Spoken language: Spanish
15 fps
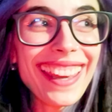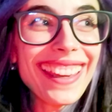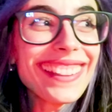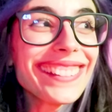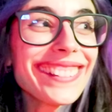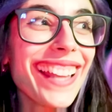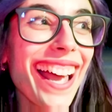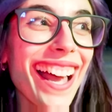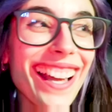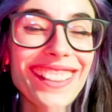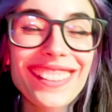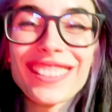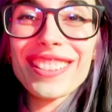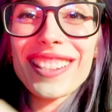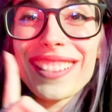esta,
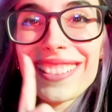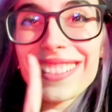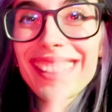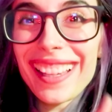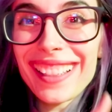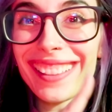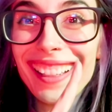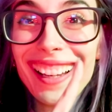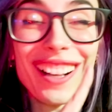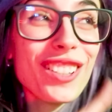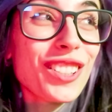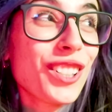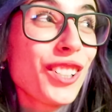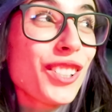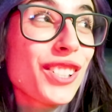no sé si Dani la
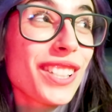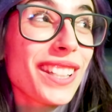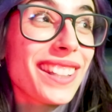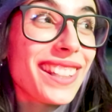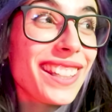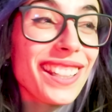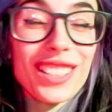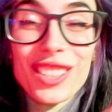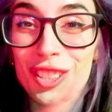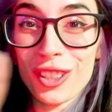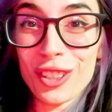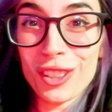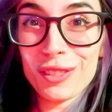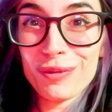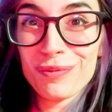conoce de
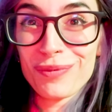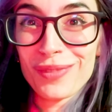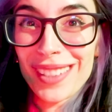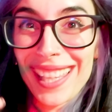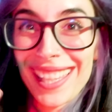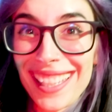hecho. No